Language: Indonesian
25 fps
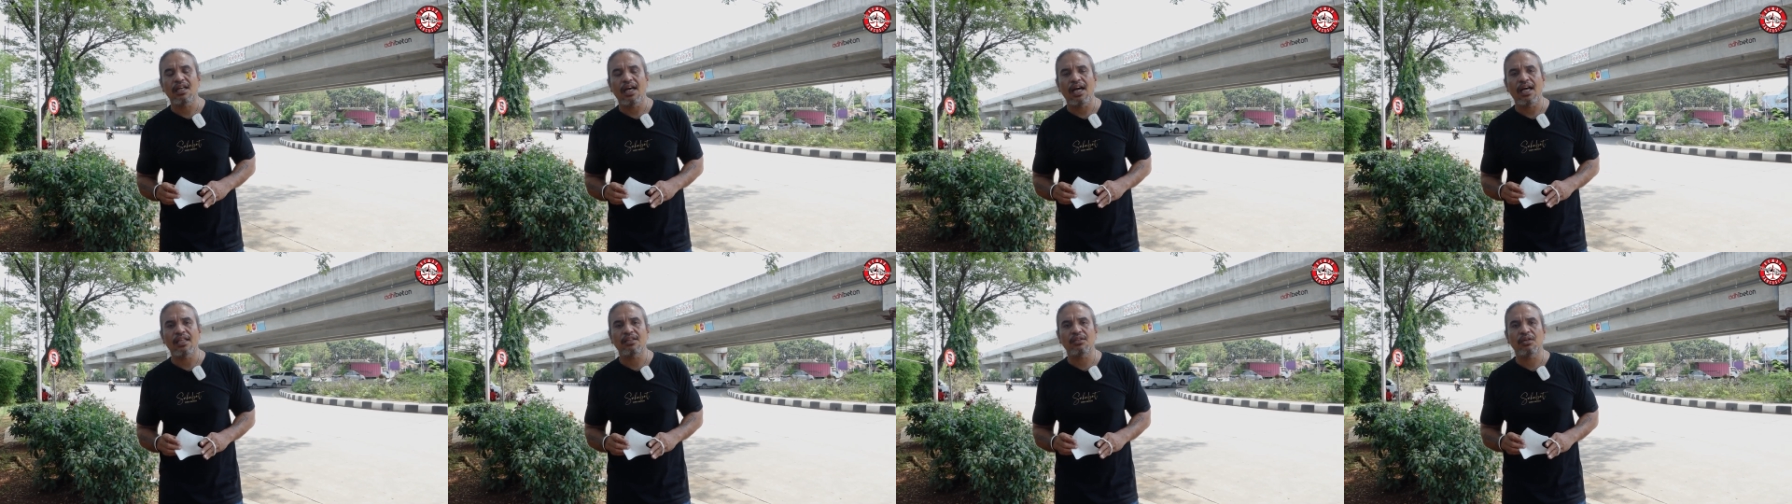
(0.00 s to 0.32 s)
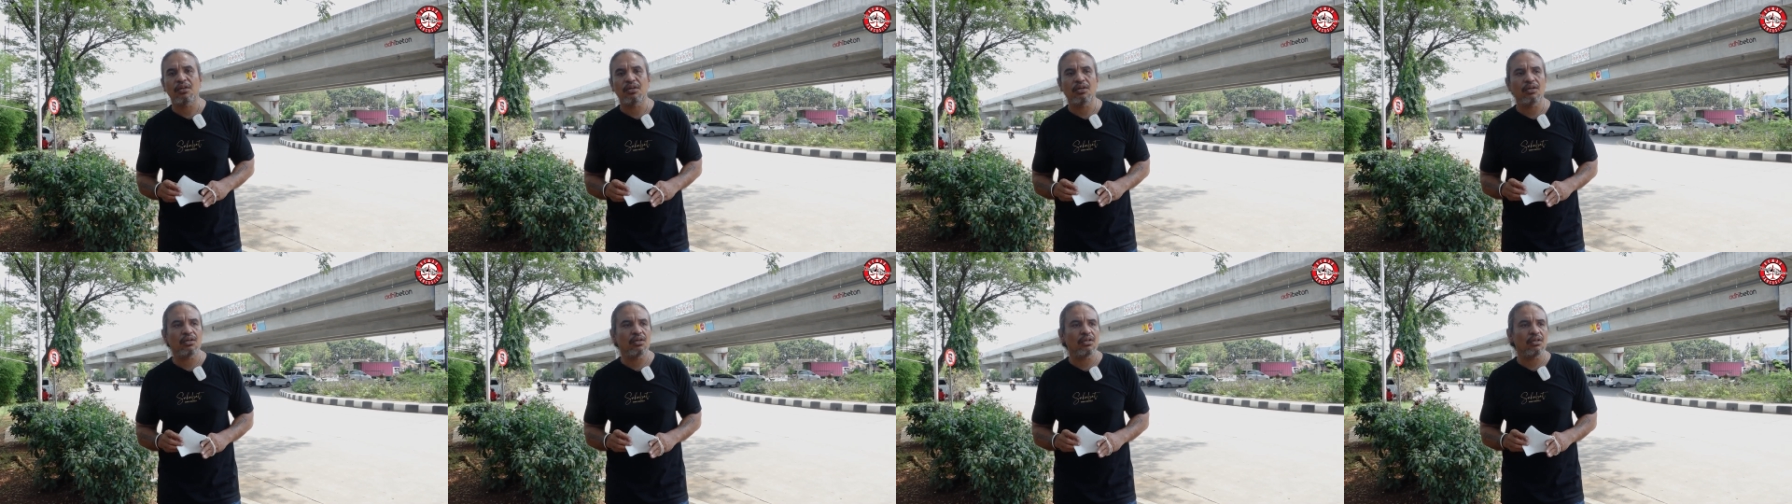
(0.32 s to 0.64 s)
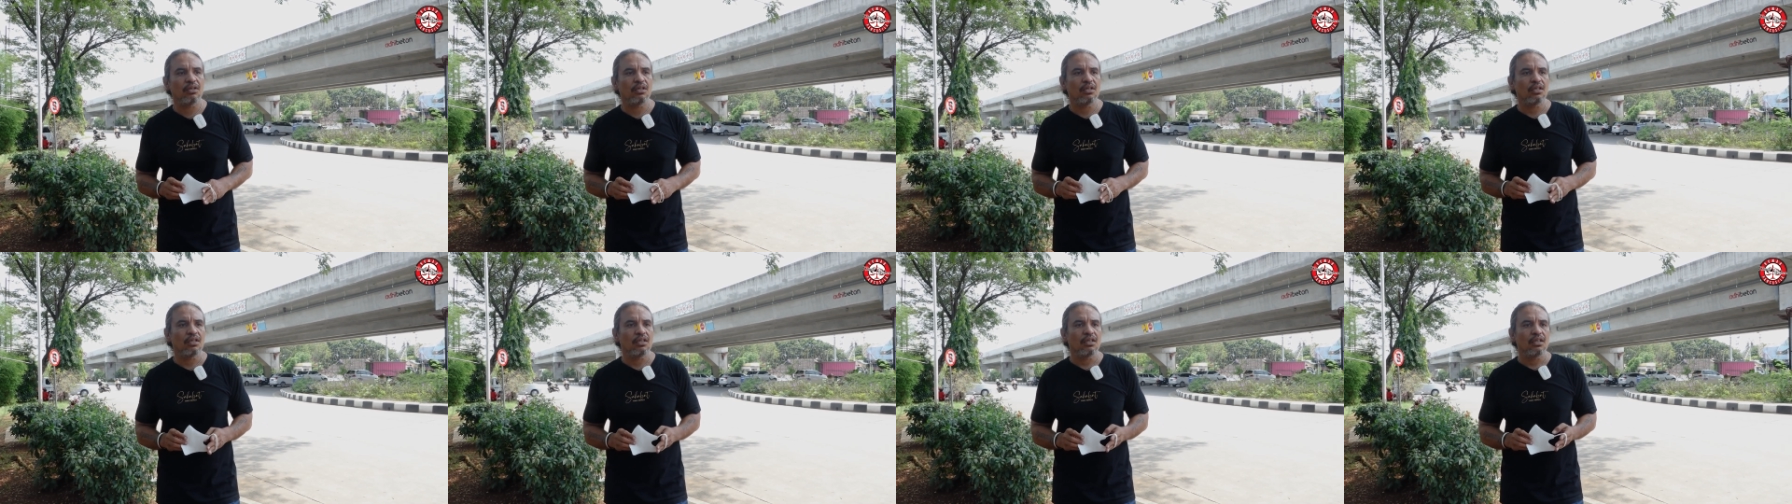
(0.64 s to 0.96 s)

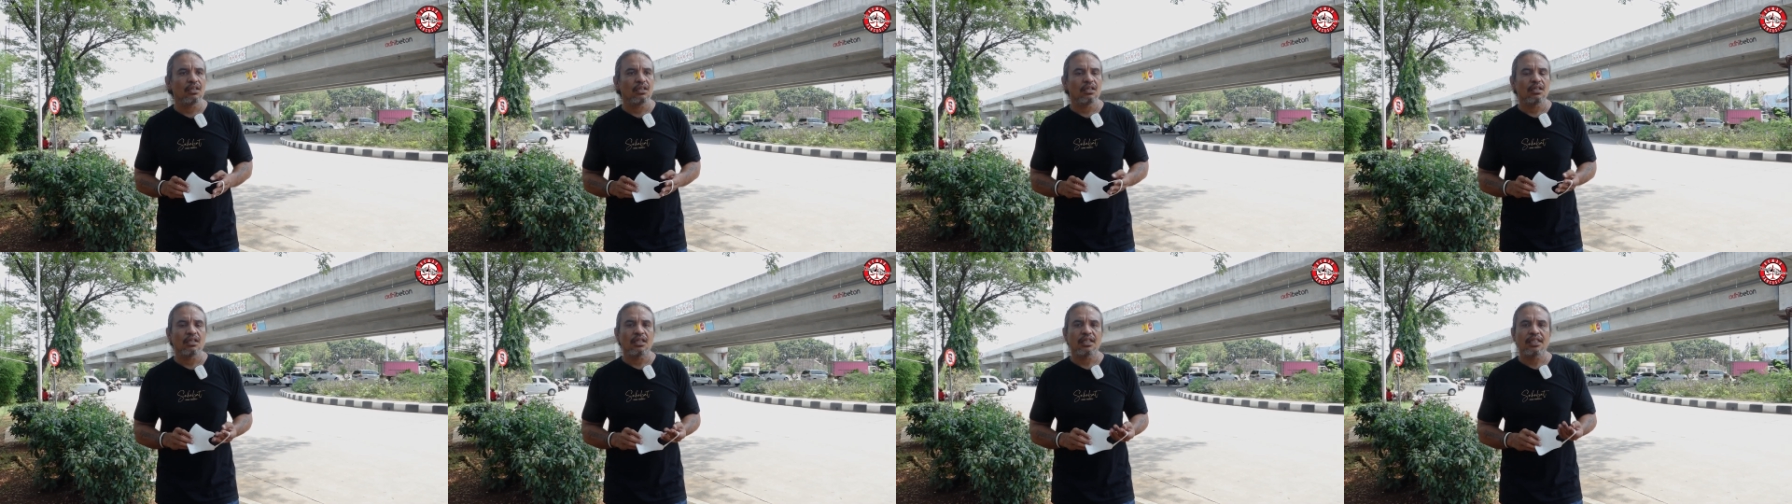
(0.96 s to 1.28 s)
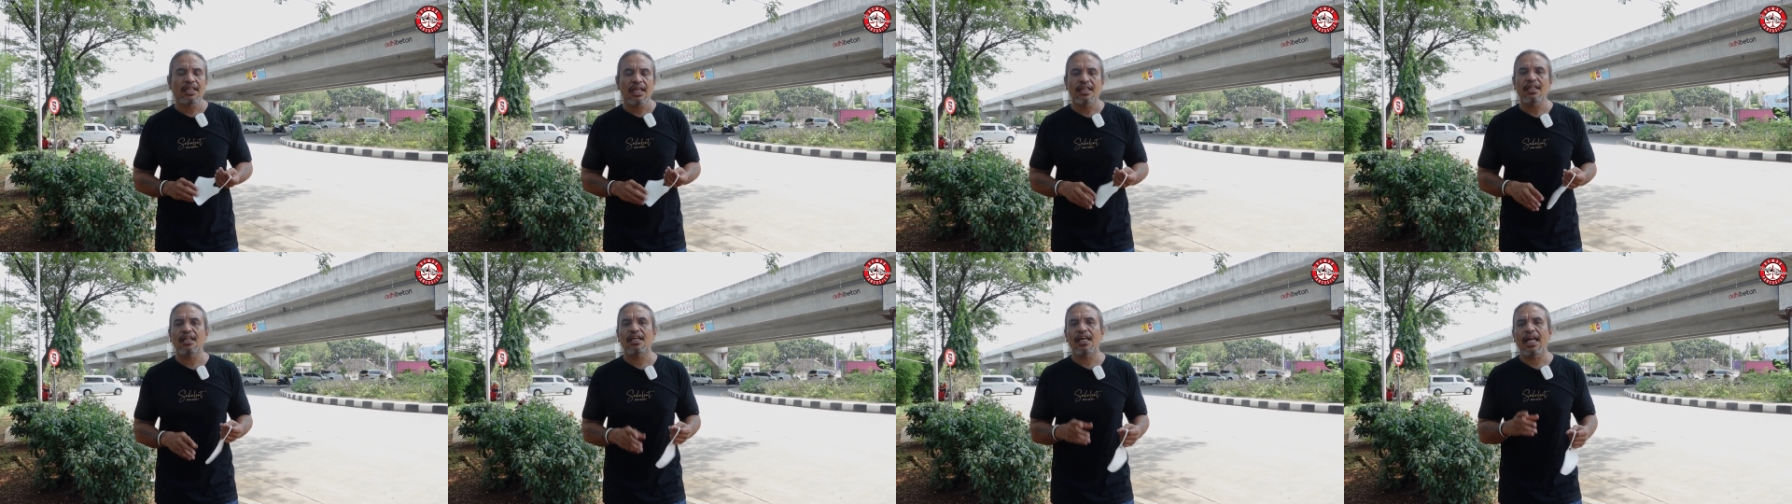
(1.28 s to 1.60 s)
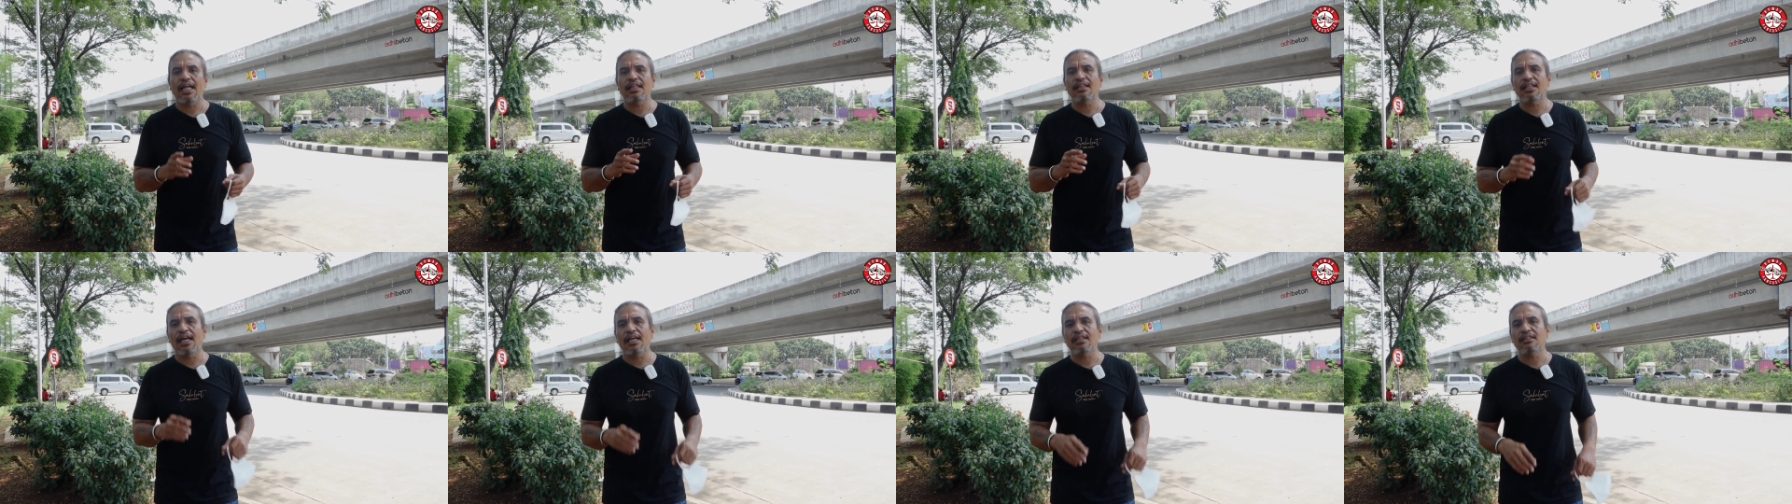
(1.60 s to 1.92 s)
atau Iya di
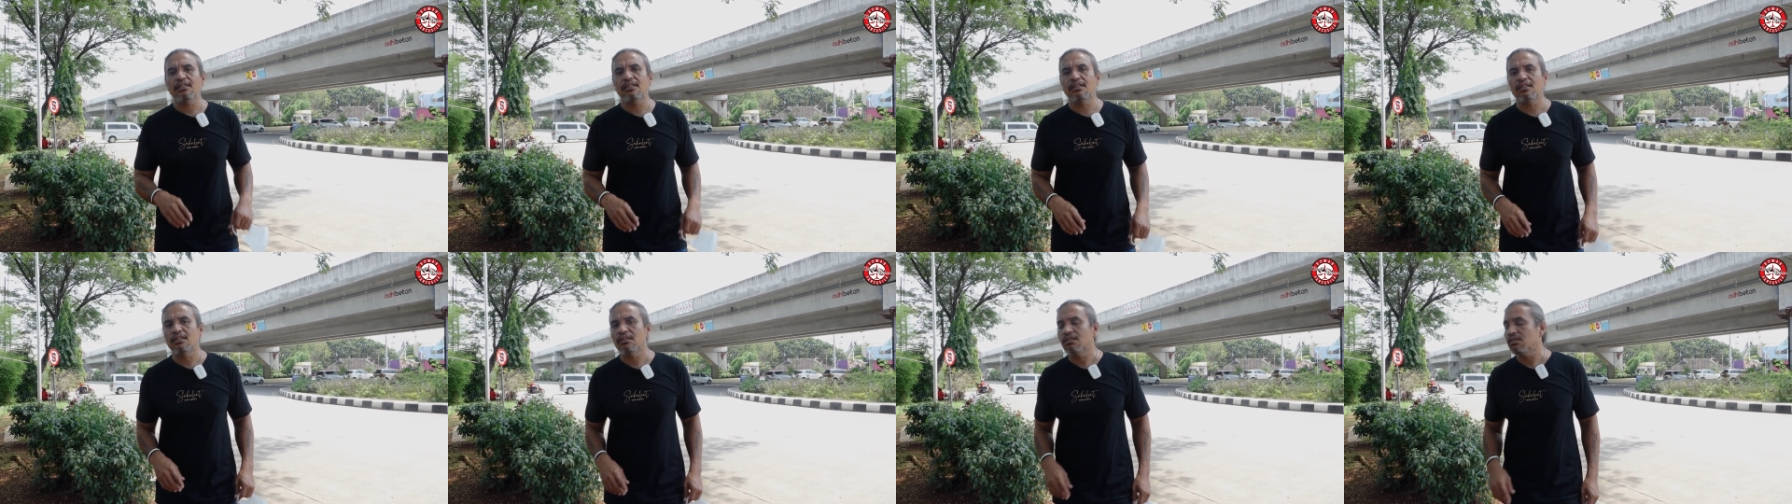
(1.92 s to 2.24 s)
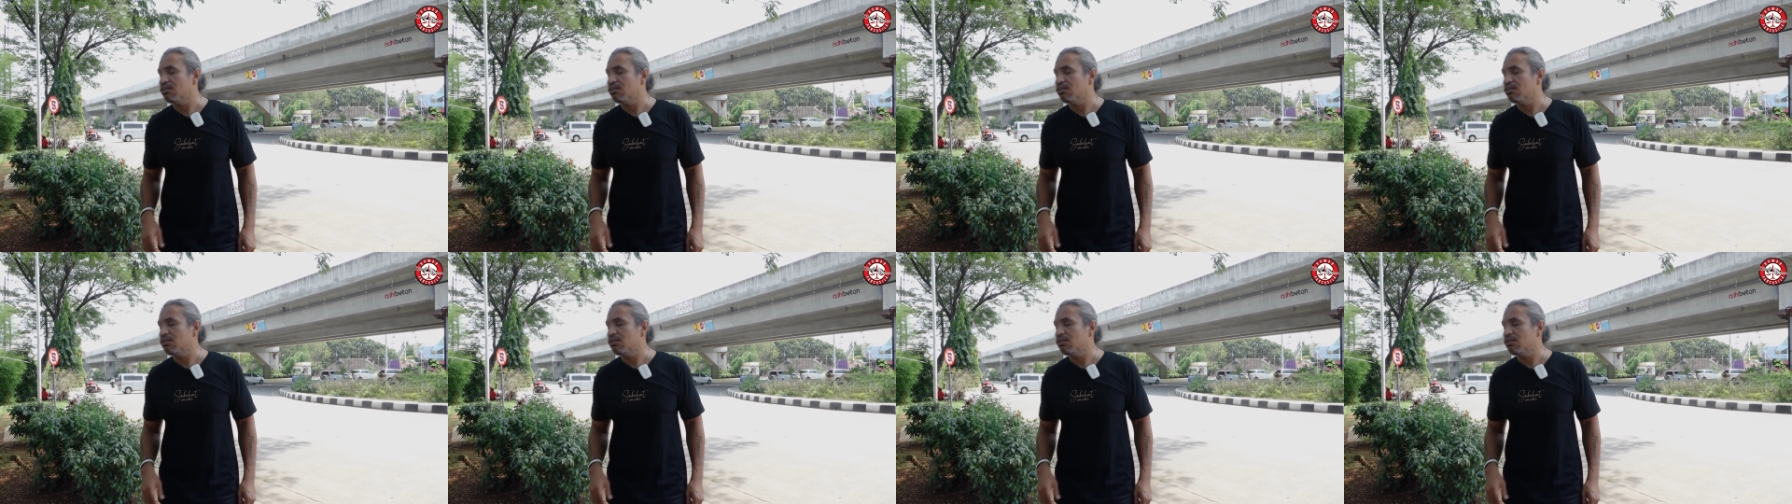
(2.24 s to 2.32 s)
lantas